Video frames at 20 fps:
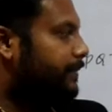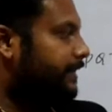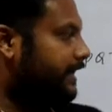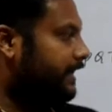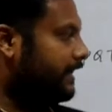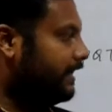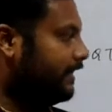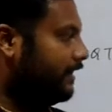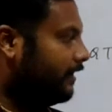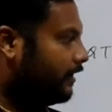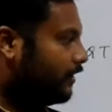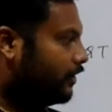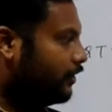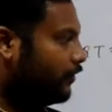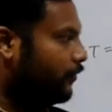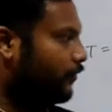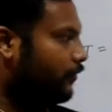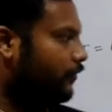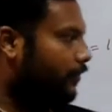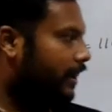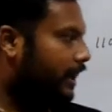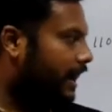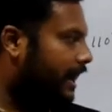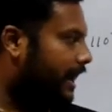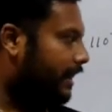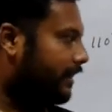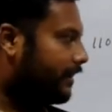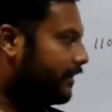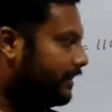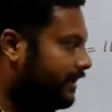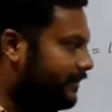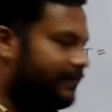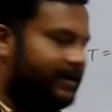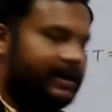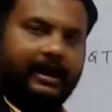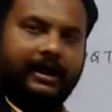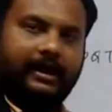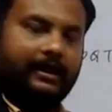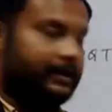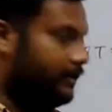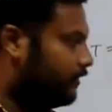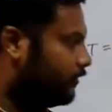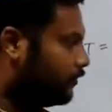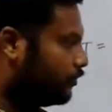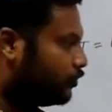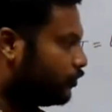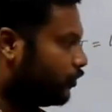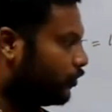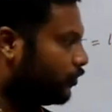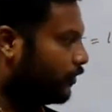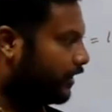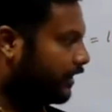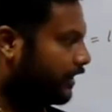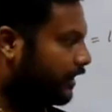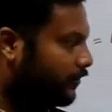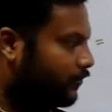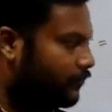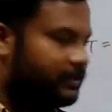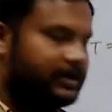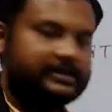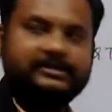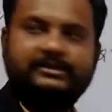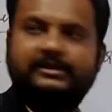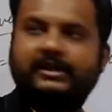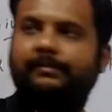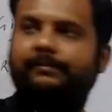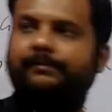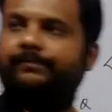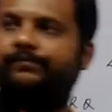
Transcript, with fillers: पी क्यू आर ये वाला एंगल दोनों एंगलों का सम